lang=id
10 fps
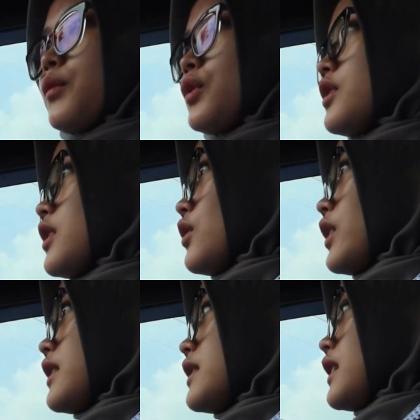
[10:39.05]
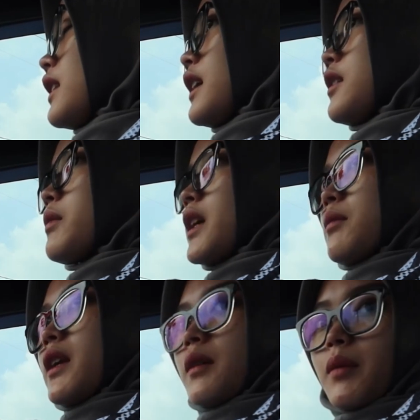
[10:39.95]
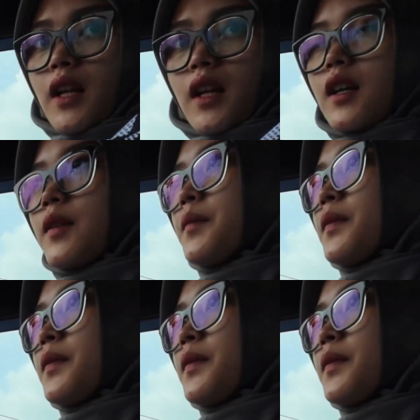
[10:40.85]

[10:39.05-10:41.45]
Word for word: Putri selalu kayak ceritain baik-baik ke mereka